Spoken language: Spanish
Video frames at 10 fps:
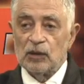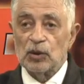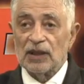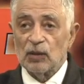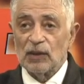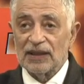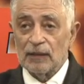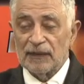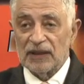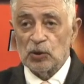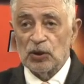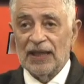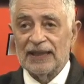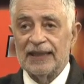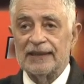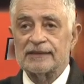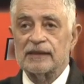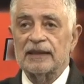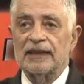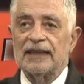lo de la Guardia Pretoriana
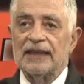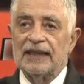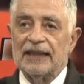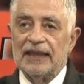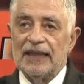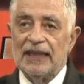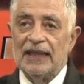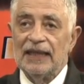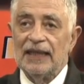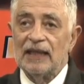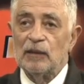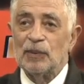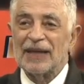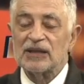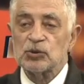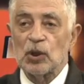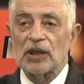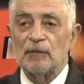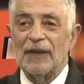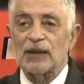y el brazo
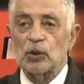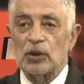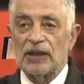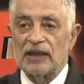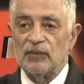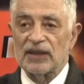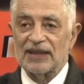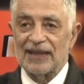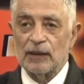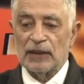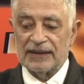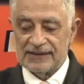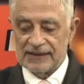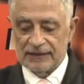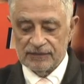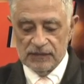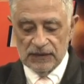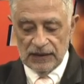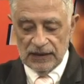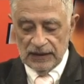armado de la libertad avanza.
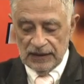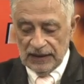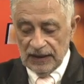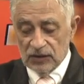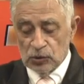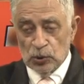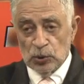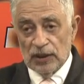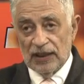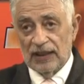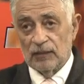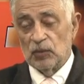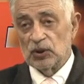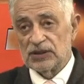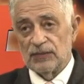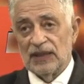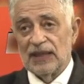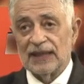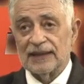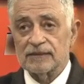Esto es muy
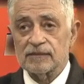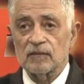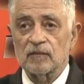similar